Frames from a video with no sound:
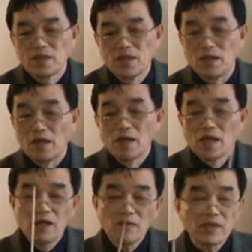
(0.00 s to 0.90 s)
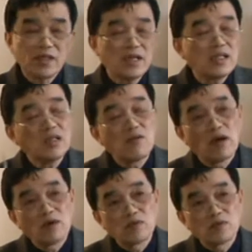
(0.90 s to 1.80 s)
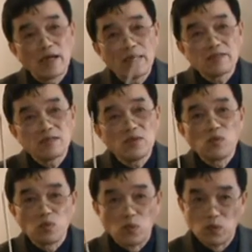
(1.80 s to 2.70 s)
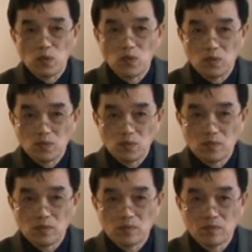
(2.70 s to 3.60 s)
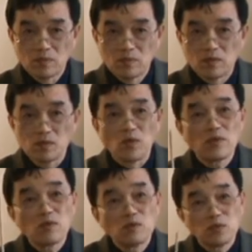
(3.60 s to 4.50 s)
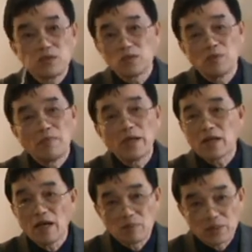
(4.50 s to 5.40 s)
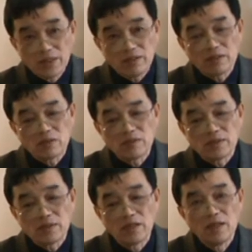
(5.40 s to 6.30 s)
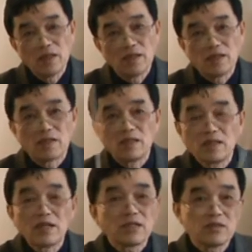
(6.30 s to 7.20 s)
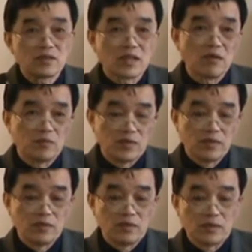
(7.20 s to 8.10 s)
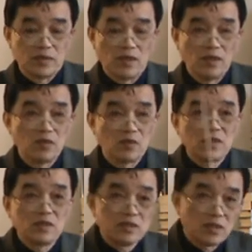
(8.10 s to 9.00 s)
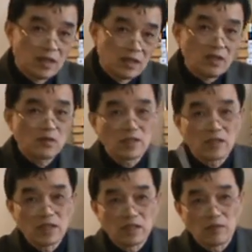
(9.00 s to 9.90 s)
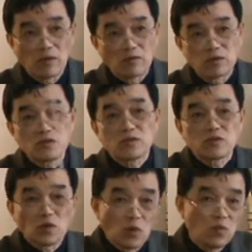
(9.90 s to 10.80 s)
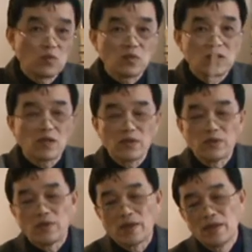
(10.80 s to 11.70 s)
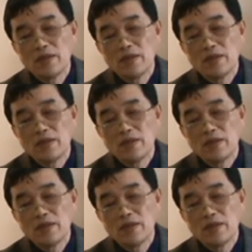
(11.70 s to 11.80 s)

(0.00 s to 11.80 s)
哎，因为天地万物来自于无，所谓无就是没看不见的东西，那能量就是看不见的东西啊，所以能量创造天地万物就是从无到有啊，